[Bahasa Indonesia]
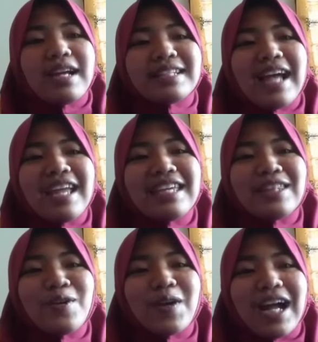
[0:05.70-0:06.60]

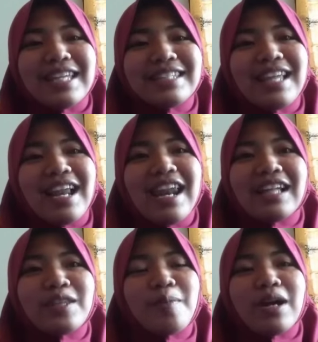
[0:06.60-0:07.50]
Saiki to guys,
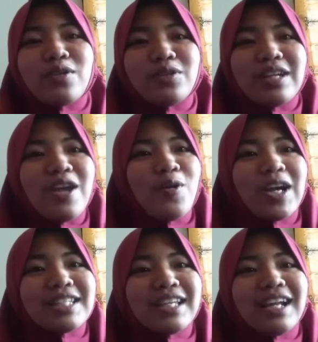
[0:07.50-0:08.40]
nang temanggung ki
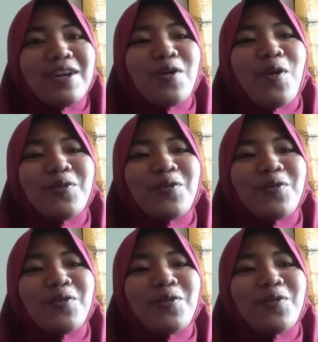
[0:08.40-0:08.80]
oke sing kena